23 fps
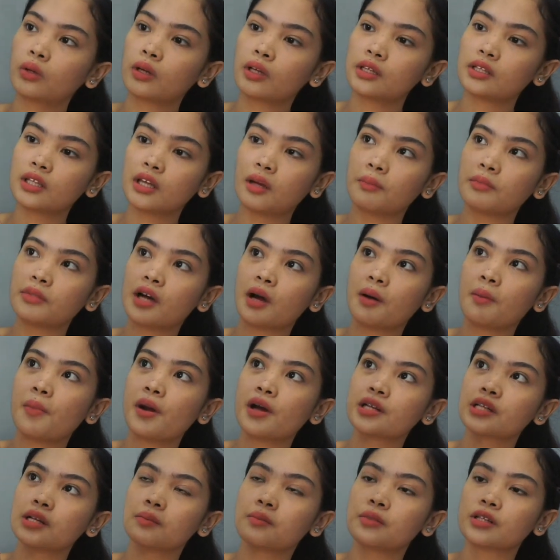Kasi ang haba
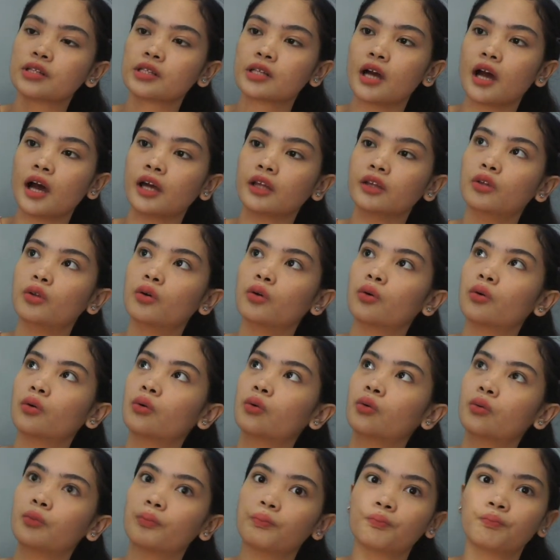siya masyado.
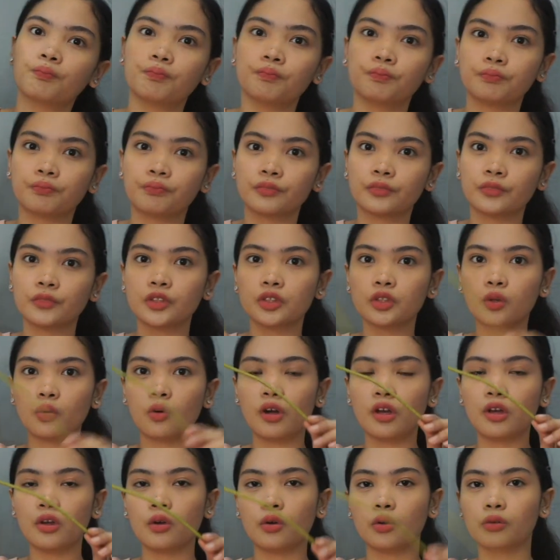So
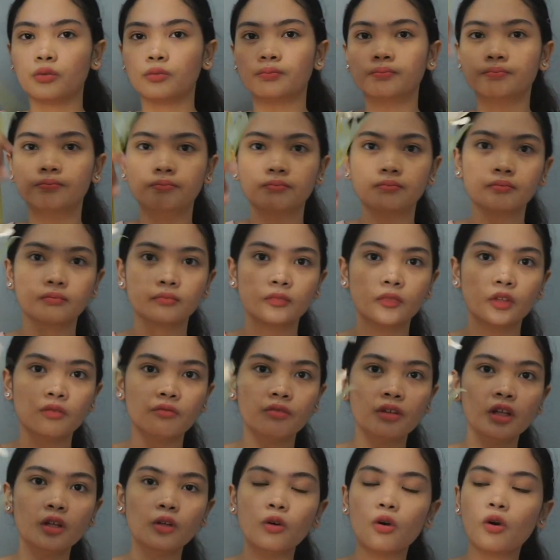ayun.
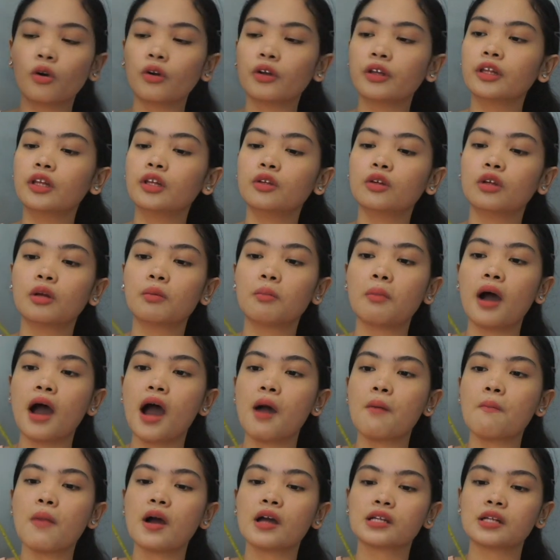Feeling ko okay din yun na
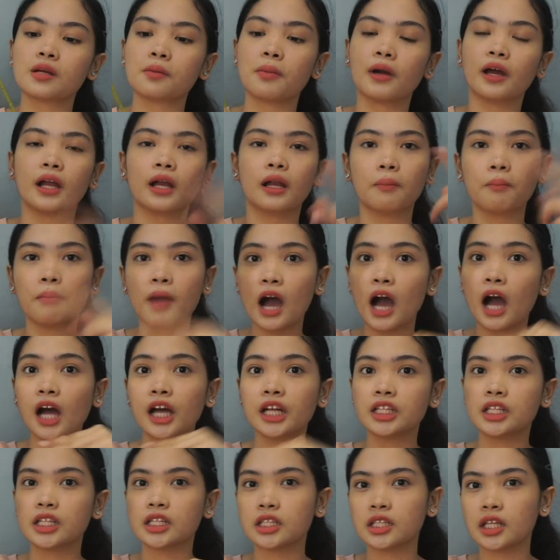mahaba siya para
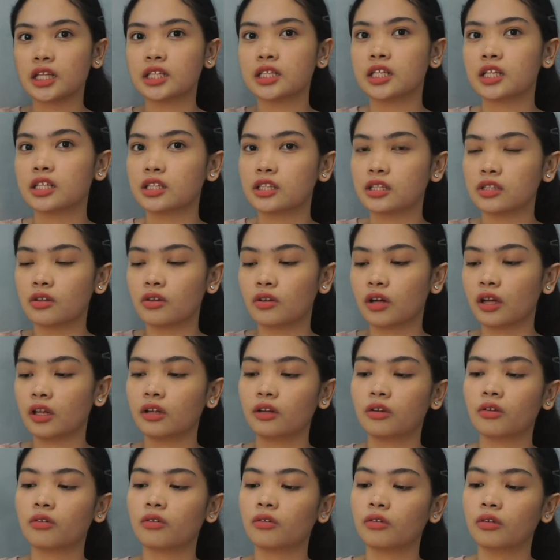ma-adjust-adjust nyo rin
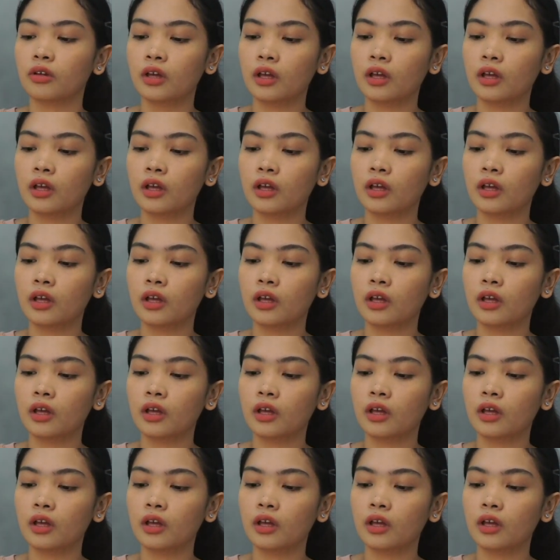kung